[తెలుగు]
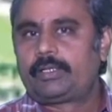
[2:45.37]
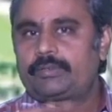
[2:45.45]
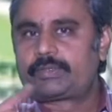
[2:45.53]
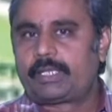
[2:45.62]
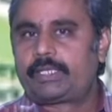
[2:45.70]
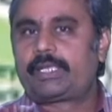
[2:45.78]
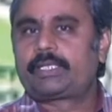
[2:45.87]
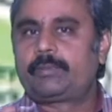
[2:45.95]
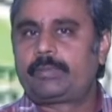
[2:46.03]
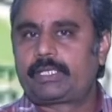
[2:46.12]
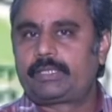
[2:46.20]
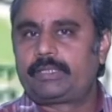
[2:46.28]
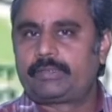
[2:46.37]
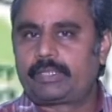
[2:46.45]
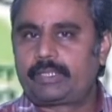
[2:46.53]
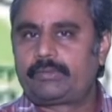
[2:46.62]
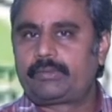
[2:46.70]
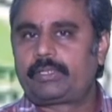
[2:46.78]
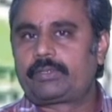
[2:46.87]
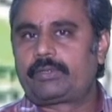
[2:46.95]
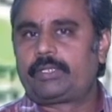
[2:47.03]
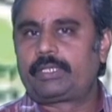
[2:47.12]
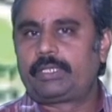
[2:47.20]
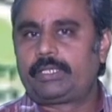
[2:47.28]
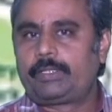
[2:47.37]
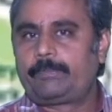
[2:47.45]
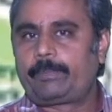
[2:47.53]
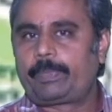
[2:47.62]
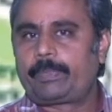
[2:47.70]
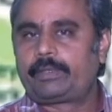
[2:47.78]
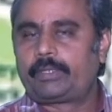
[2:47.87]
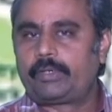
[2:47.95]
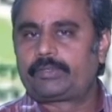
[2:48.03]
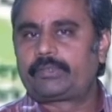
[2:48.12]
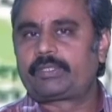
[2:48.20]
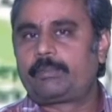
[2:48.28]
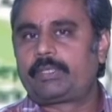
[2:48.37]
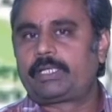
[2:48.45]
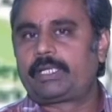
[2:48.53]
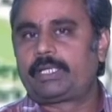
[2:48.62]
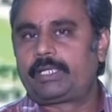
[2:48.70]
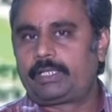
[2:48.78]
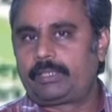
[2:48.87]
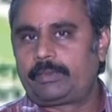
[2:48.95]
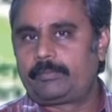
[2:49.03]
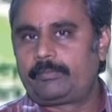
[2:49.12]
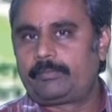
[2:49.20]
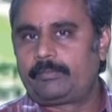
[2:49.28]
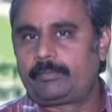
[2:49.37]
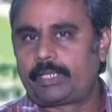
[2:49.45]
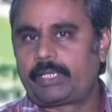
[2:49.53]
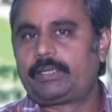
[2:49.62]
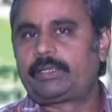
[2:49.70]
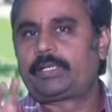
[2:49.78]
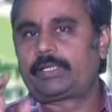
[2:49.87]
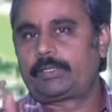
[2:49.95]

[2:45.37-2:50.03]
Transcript: చైనాకి భారతదేశానికి ఉన్నటువంటి దౌత్య సంబంధాలని మరింత